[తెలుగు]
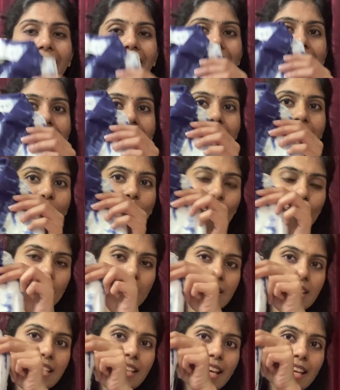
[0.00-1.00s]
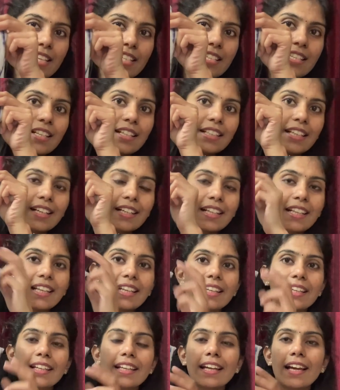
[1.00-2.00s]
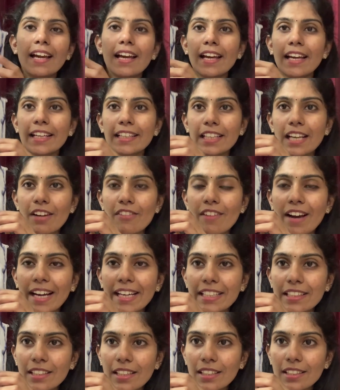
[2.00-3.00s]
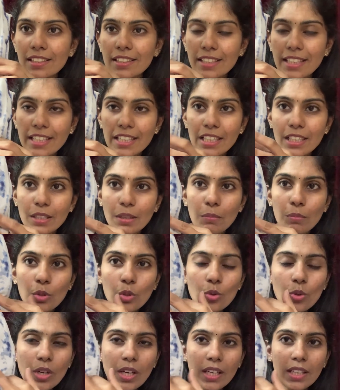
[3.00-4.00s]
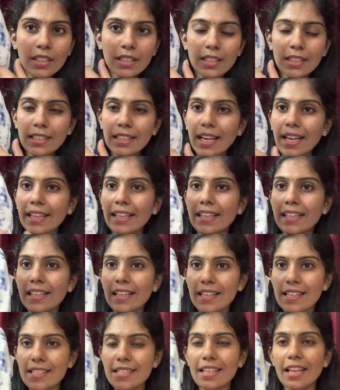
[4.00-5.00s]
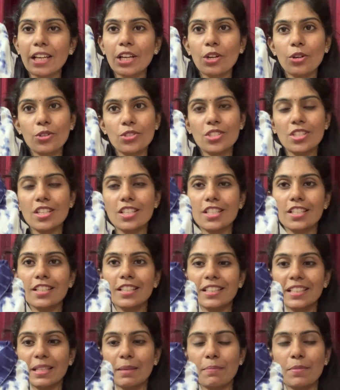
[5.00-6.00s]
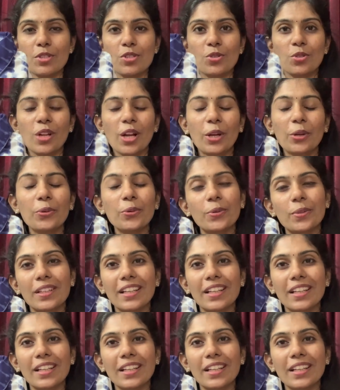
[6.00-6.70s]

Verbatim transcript: అండ్ ఇది వచ్చేసి నెక్స్ట్ షర్ట్ అండి ఇట్లా వైట్ కలర్ అండ్ బ్లూ కలర్ టై అండ్ డై స్టైల్లో వచ్చిన షర్ట్ తెప్పించుకున్నాను